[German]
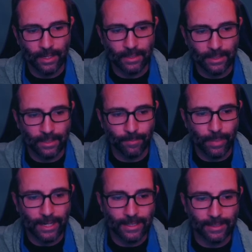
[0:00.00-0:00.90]
Die
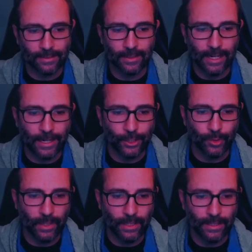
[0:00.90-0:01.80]
Pelicans drei
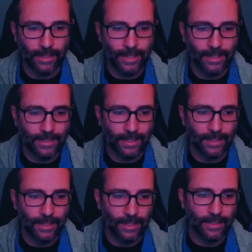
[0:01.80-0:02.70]
Spiele hinter
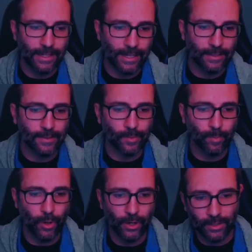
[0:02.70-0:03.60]
den
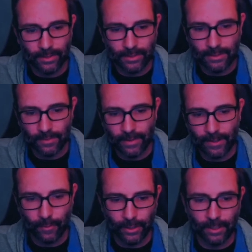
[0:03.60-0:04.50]
Spurs, die zwei in
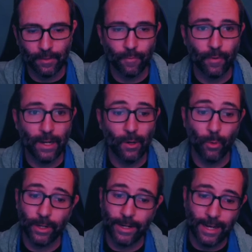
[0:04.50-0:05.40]
Folge
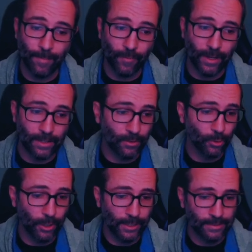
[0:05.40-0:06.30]
verloren haben, während New
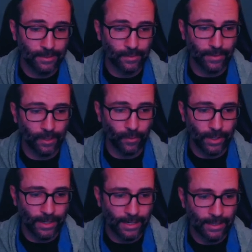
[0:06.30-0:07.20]
Orleans zwei
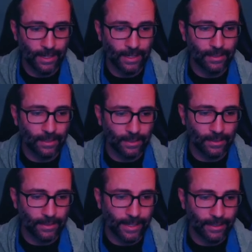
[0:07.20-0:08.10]
gewonnen hat.
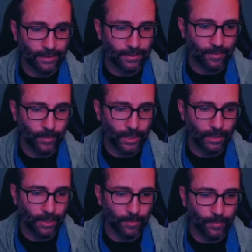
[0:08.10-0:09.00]
Äh, Kings mit
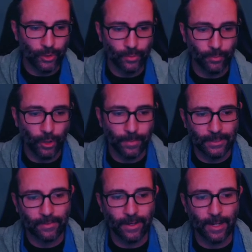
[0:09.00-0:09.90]
einem noch mit
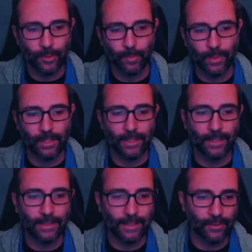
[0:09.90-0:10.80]
zweieinhalb Spielen
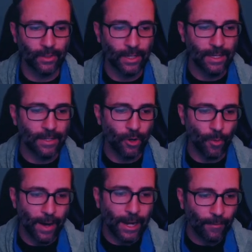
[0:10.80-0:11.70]
dahinter. Also
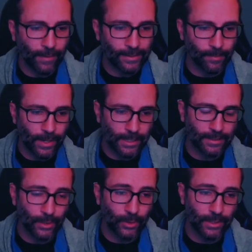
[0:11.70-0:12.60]
normalerweise machen
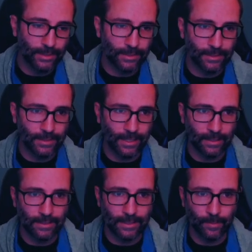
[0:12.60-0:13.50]
es auch diese
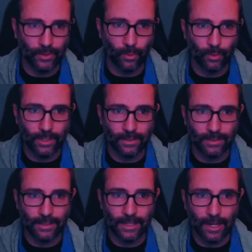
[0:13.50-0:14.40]
zehn Teams unter
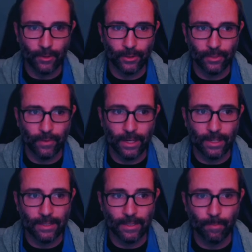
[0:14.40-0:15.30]
sich aus, wer
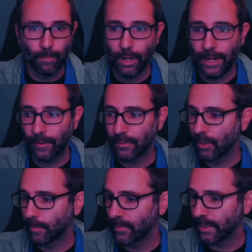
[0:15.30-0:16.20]
in die Playoffs
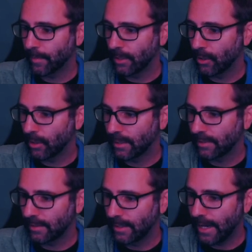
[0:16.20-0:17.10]
kommt. Ich habe hier noch jetzt eine